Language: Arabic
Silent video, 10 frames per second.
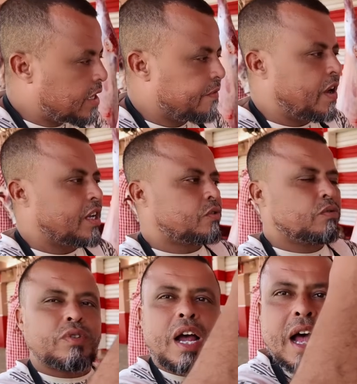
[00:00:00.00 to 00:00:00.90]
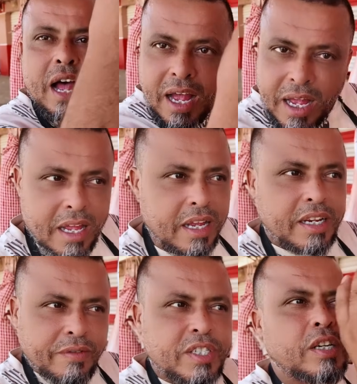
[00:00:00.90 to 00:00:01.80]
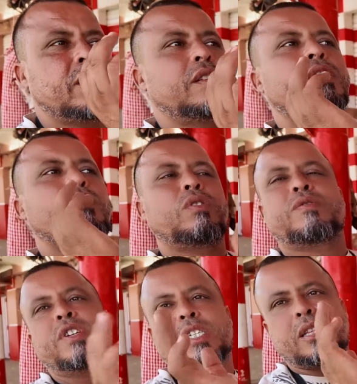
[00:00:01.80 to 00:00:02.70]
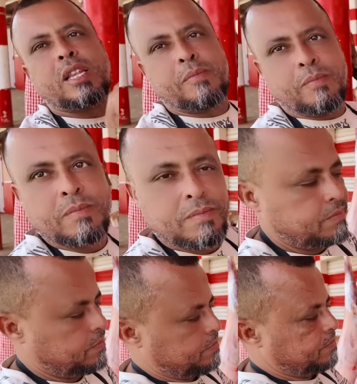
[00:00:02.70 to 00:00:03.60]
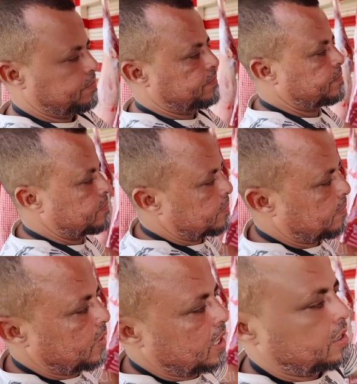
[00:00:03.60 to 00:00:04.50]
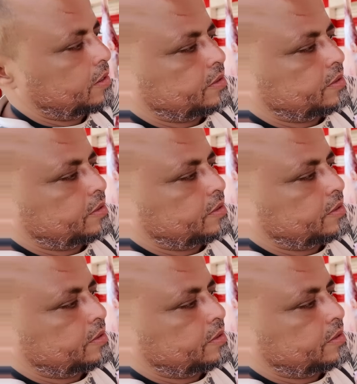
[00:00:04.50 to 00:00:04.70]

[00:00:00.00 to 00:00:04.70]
أه. كيفاش وتا كيفاش تخرج فاش تطيب قالوا لي شي وحدين ملي